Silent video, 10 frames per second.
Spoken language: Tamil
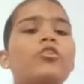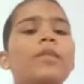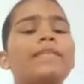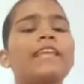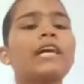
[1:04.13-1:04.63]

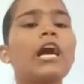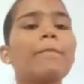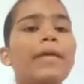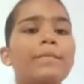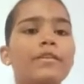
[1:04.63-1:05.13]
குறைப்பதற்காக
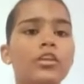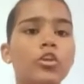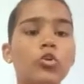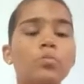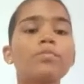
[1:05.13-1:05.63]

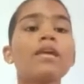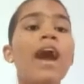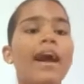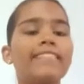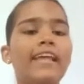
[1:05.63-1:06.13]
பயன்படுத்துகிறோம்
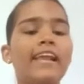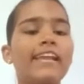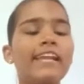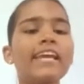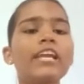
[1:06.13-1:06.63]
அந்த
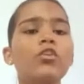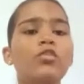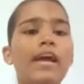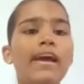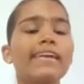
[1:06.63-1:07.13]
இலையில்
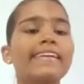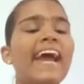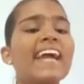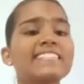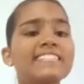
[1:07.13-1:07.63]
உள்ள
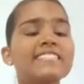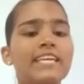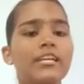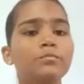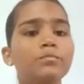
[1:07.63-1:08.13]
கேட்சின்ஸ்
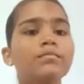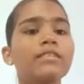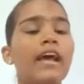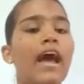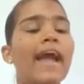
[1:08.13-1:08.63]
எனும்
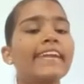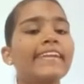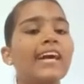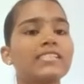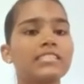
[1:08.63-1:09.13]
ஆன்டி
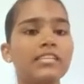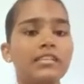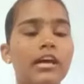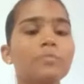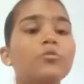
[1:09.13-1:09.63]
ஆக்சிடென்ட்
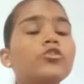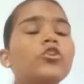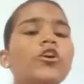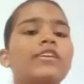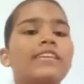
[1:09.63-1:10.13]
தான்
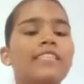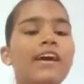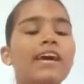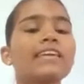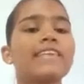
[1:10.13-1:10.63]
புற்றுநோய்க்கு
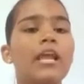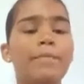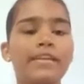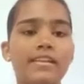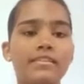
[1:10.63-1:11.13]
எதிராக
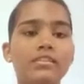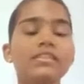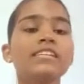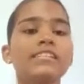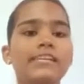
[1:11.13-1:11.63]
செயல்படுகிறது
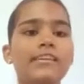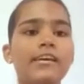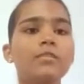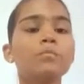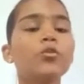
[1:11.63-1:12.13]
இது
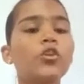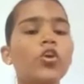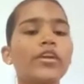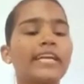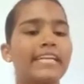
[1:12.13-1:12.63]

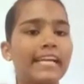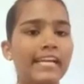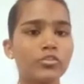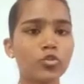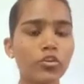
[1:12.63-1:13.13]
புற்றுநோய்
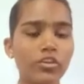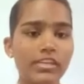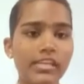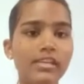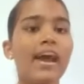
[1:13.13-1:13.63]
கட்டிகளை
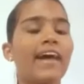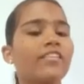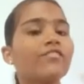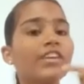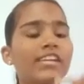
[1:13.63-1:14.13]
சுருக்கி
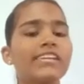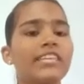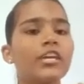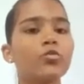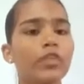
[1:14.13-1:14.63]
அதன்
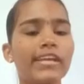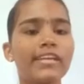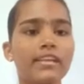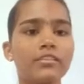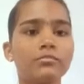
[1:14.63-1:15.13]
வீரியத்தை
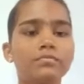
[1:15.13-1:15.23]
குறைக்கிறது